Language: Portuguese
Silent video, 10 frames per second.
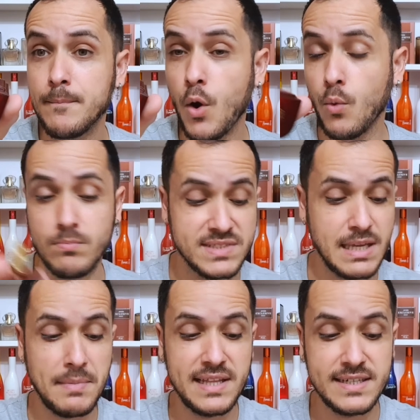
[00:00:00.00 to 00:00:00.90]
Bom,
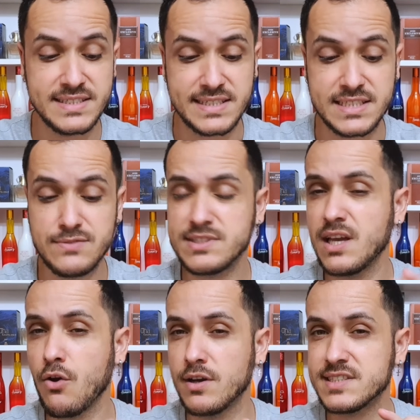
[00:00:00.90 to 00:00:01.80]
semelhança. Se
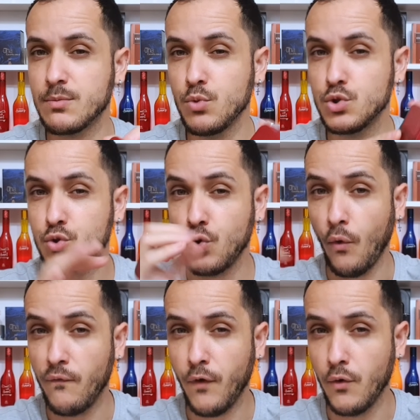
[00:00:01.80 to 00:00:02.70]
você gosta muito
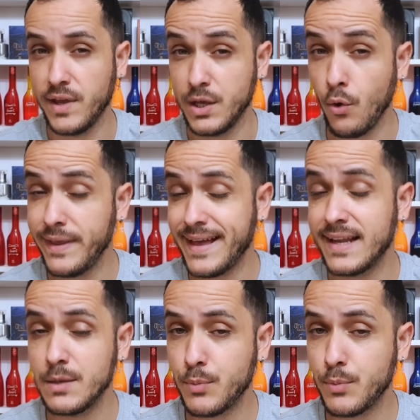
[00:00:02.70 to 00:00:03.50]
do Foray Royale,